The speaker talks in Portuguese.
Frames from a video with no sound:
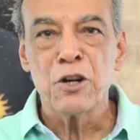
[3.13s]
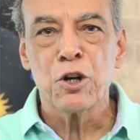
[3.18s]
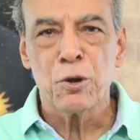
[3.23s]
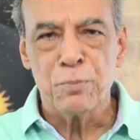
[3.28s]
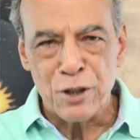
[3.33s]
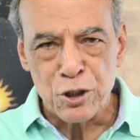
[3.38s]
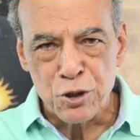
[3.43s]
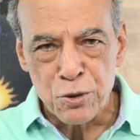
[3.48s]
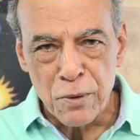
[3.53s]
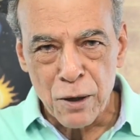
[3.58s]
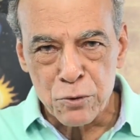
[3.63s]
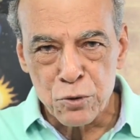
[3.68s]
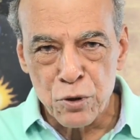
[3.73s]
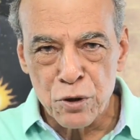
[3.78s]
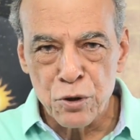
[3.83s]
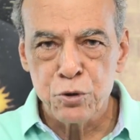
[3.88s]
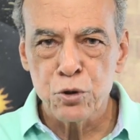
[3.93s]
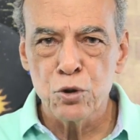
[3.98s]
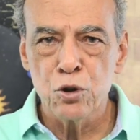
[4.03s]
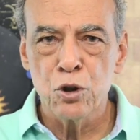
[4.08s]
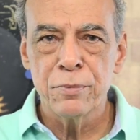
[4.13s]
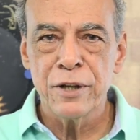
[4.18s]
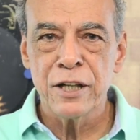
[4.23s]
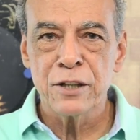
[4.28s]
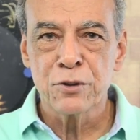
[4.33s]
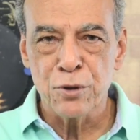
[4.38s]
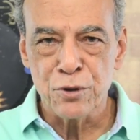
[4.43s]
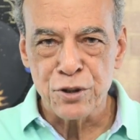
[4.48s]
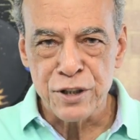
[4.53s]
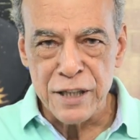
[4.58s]
Alô pessoal do
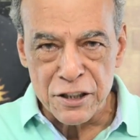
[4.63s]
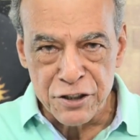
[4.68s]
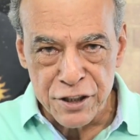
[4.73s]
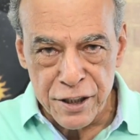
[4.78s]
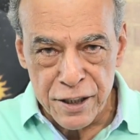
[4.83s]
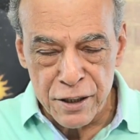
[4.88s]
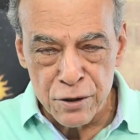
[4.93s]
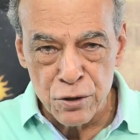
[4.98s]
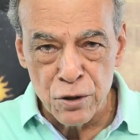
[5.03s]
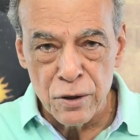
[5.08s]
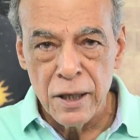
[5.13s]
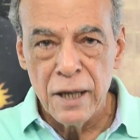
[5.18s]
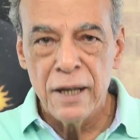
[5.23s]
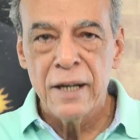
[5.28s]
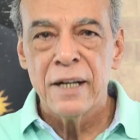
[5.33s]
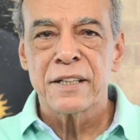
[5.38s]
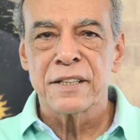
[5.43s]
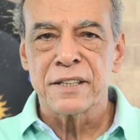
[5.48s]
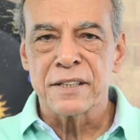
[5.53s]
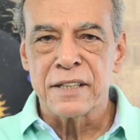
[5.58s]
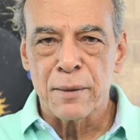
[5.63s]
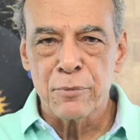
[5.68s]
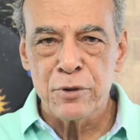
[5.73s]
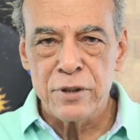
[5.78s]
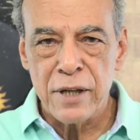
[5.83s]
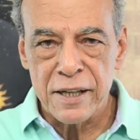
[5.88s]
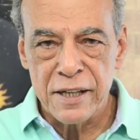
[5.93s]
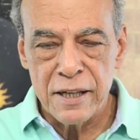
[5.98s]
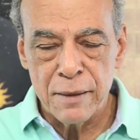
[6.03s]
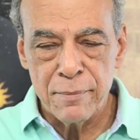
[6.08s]
YouTube, tudo certinho?
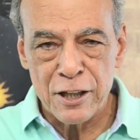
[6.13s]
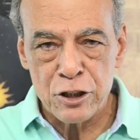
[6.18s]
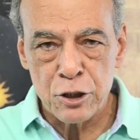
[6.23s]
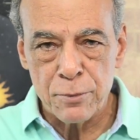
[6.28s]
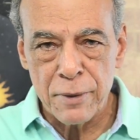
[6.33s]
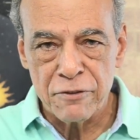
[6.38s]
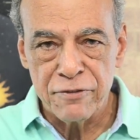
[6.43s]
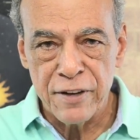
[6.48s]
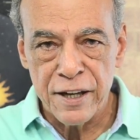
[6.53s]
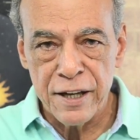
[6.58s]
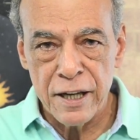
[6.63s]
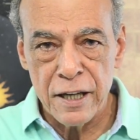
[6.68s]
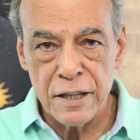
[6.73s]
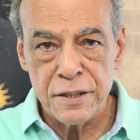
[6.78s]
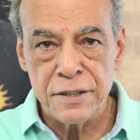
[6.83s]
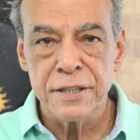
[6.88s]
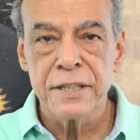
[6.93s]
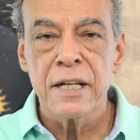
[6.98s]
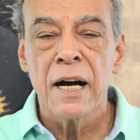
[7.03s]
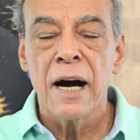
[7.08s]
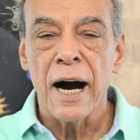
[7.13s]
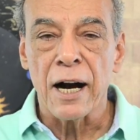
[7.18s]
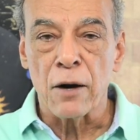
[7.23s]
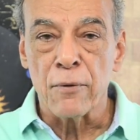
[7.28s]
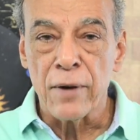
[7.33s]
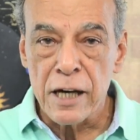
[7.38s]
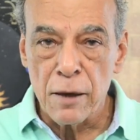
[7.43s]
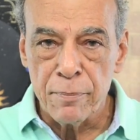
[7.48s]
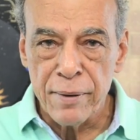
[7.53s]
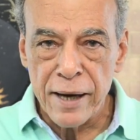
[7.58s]
Estamos aqui mais uma vez,
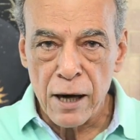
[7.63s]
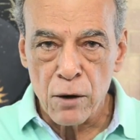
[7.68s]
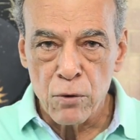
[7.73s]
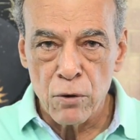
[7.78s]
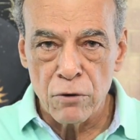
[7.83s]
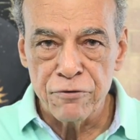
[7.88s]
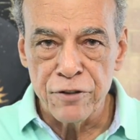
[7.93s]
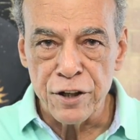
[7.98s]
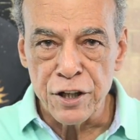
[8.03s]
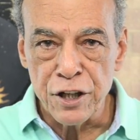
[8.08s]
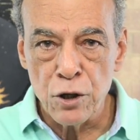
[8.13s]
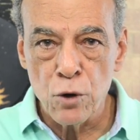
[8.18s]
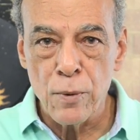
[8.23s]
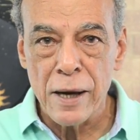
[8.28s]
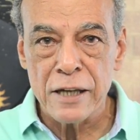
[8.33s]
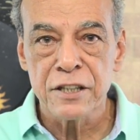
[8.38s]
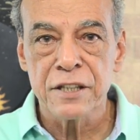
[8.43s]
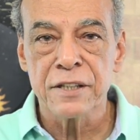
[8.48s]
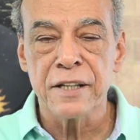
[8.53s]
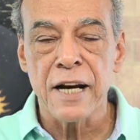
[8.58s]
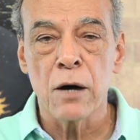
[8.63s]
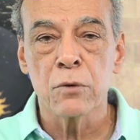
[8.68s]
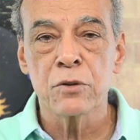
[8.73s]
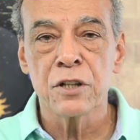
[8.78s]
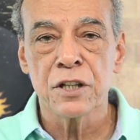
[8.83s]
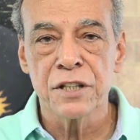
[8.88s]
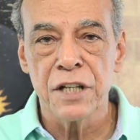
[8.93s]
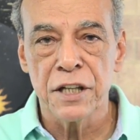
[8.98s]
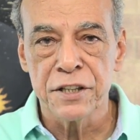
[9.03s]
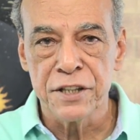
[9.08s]
agora para conferir o astral
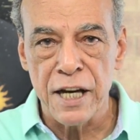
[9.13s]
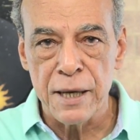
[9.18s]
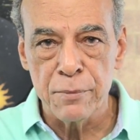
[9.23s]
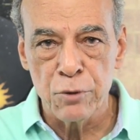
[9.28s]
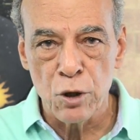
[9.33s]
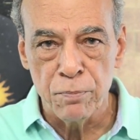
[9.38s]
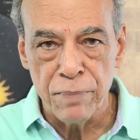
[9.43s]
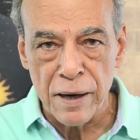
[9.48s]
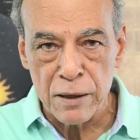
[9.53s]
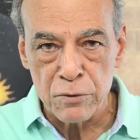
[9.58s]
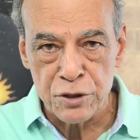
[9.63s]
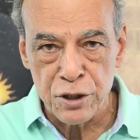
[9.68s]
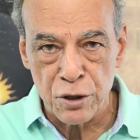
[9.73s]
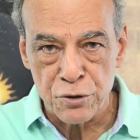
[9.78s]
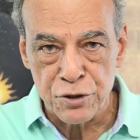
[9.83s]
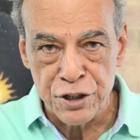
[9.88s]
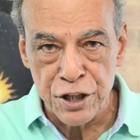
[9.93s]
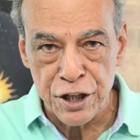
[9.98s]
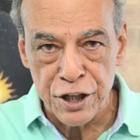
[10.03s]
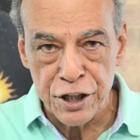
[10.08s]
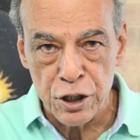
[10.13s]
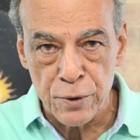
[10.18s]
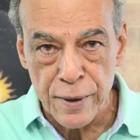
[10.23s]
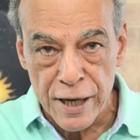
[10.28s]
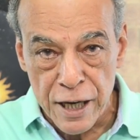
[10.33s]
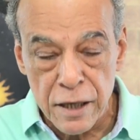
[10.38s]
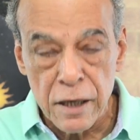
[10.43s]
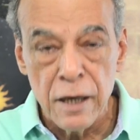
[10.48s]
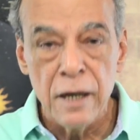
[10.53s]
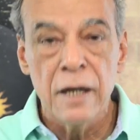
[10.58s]
de setembro para o seu signo,
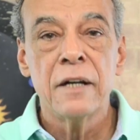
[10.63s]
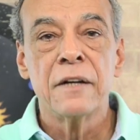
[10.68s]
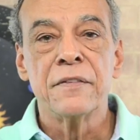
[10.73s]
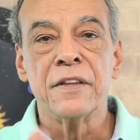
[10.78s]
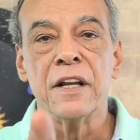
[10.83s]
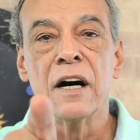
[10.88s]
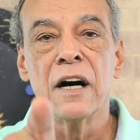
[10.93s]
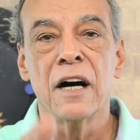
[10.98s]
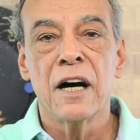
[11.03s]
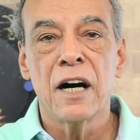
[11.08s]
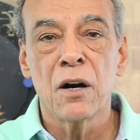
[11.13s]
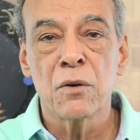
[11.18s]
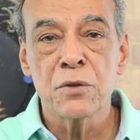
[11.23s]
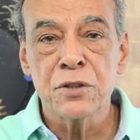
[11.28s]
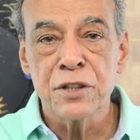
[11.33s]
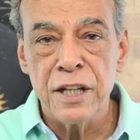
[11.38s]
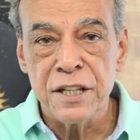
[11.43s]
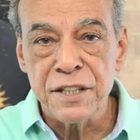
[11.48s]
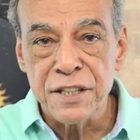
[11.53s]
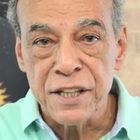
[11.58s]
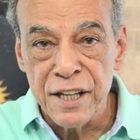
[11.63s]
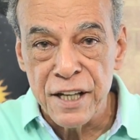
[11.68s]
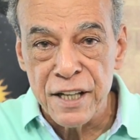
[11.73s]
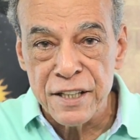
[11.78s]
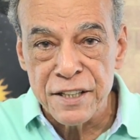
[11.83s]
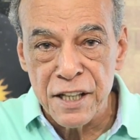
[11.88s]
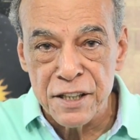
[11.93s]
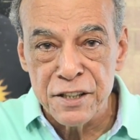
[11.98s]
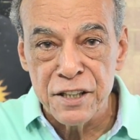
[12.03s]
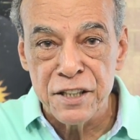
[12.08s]
hein? Não se
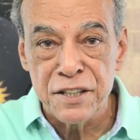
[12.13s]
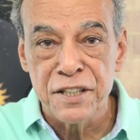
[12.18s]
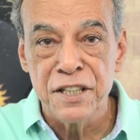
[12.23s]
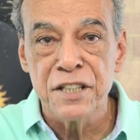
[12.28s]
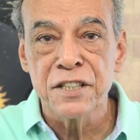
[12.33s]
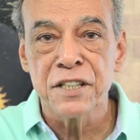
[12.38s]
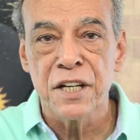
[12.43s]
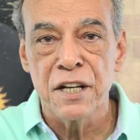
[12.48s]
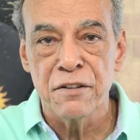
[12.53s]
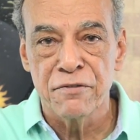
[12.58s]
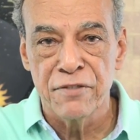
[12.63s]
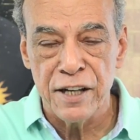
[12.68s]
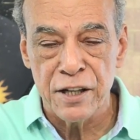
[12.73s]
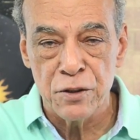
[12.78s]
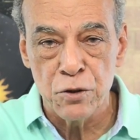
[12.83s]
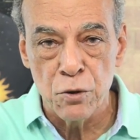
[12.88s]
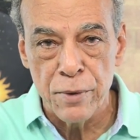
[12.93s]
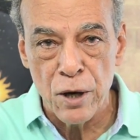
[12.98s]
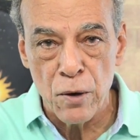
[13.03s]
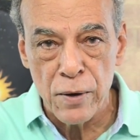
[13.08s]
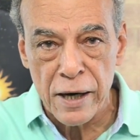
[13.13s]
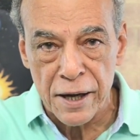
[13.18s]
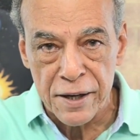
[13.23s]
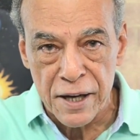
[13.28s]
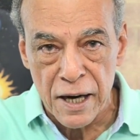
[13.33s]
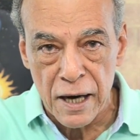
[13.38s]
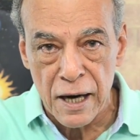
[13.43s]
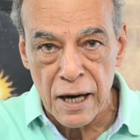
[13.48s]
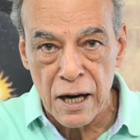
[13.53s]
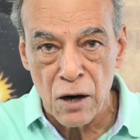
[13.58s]
esqueça de se inscrever no meu
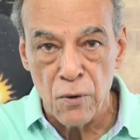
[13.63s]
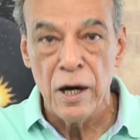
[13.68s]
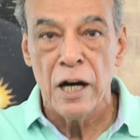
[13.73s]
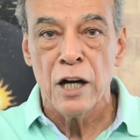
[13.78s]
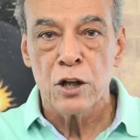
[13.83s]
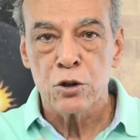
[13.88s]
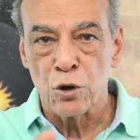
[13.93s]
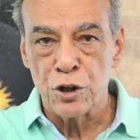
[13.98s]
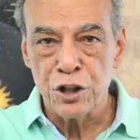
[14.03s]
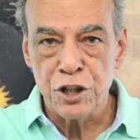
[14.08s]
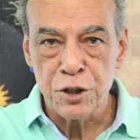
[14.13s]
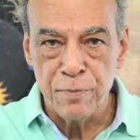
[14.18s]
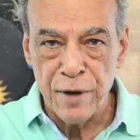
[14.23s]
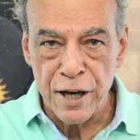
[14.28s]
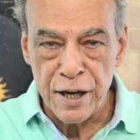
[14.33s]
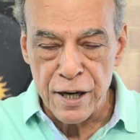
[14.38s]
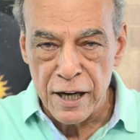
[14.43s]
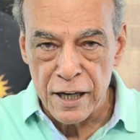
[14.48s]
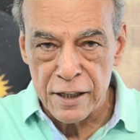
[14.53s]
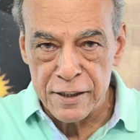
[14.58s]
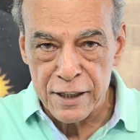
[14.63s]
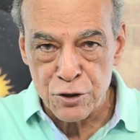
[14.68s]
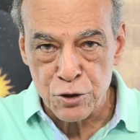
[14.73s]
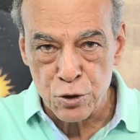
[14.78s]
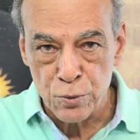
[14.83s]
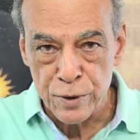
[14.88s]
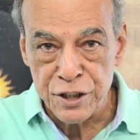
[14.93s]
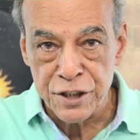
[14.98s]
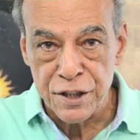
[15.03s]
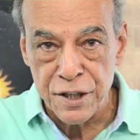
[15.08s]
canal. Tô esperando a
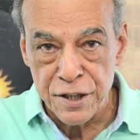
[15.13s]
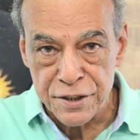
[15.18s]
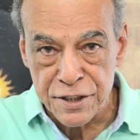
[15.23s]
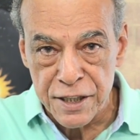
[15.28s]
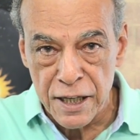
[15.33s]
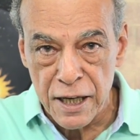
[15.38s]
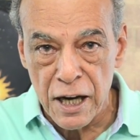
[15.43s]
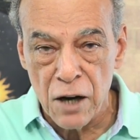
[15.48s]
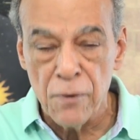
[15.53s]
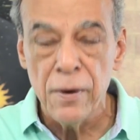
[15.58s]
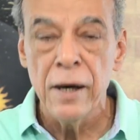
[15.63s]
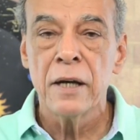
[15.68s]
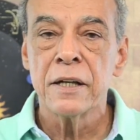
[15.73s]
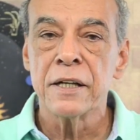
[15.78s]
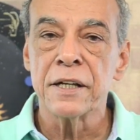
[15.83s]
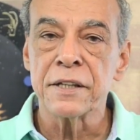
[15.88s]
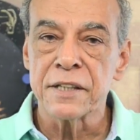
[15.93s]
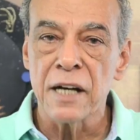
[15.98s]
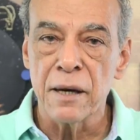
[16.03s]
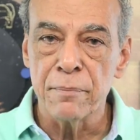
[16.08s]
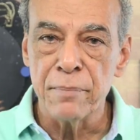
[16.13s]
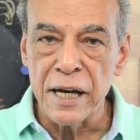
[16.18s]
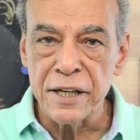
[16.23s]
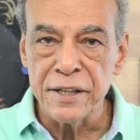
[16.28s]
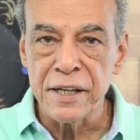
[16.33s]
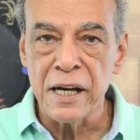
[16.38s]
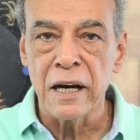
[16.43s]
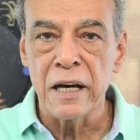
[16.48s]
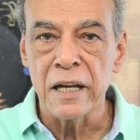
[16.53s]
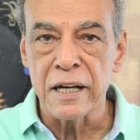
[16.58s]
sua inscrição e
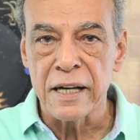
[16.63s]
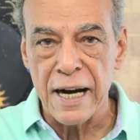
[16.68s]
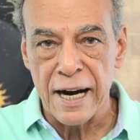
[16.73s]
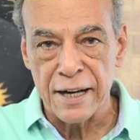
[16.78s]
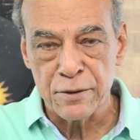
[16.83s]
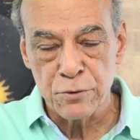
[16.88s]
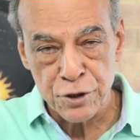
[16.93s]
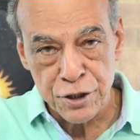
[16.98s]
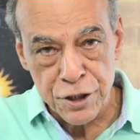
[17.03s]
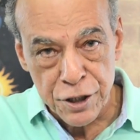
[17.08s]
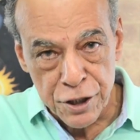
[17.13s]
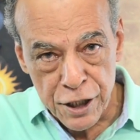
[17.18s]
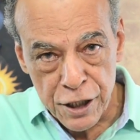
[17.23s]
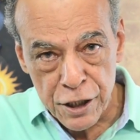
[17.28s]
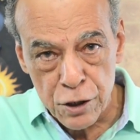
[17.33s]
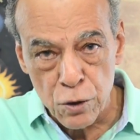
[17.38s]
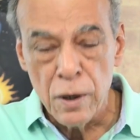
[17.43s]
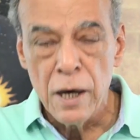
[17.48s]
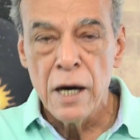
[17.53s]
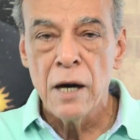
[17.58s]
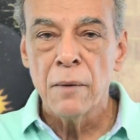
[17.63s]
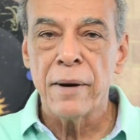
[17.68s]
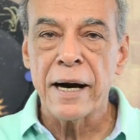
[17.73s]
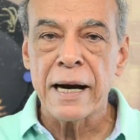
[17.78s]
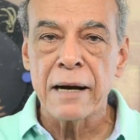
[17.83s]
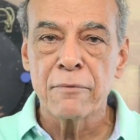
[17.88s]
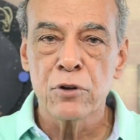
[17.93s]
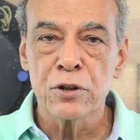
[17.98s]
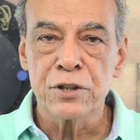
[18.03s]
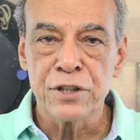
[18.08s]
também de clicar no sininho
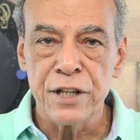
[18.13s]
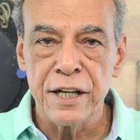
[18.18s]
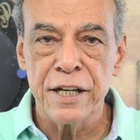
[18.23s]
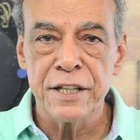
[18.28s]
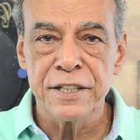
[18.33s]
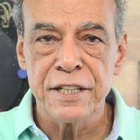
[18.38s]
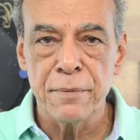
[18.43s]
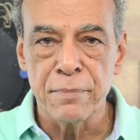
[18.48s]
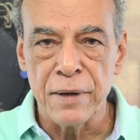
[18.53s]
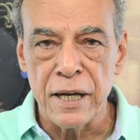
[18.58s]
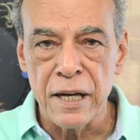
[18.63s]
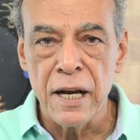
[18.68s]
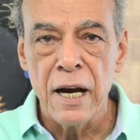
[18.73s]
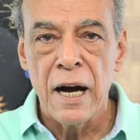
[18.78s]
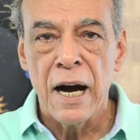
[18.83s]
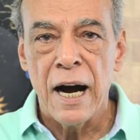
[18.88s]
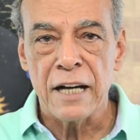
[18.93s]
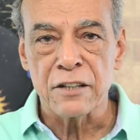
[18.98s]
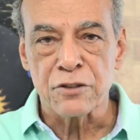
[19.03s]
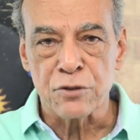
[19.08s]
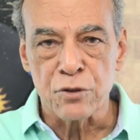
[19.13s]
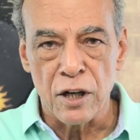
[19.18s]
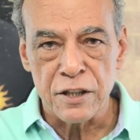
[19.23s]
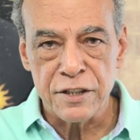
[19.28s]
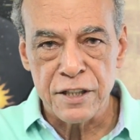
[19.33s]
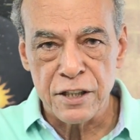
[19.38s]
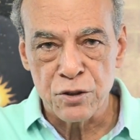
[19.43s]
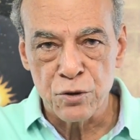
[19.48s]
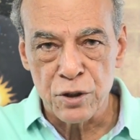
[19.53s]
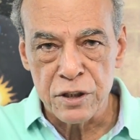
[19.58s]
para você receber as
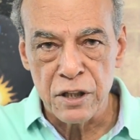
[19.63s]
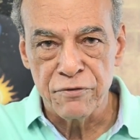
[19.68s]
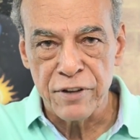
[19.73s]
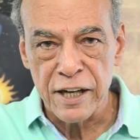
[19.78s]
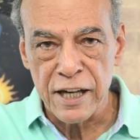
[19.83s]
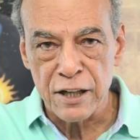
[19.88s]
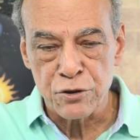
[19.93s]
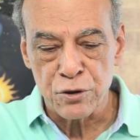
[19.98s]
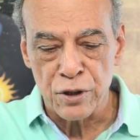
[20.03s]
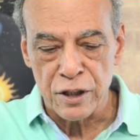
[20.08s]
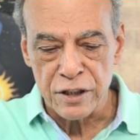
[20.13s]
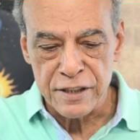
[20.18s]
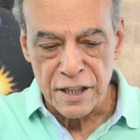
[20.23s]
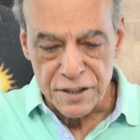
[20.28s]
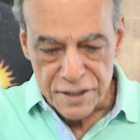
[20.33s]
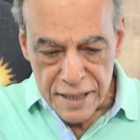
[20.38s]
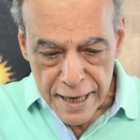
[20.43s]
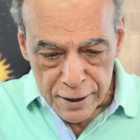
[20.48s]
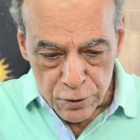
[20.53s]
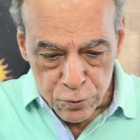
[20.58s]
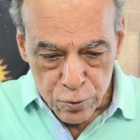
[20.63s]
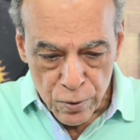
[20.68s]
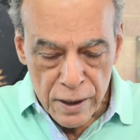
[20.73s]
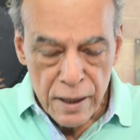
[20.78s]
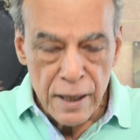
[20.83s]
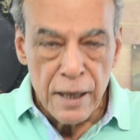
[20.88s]
nossas notificações, tá certo?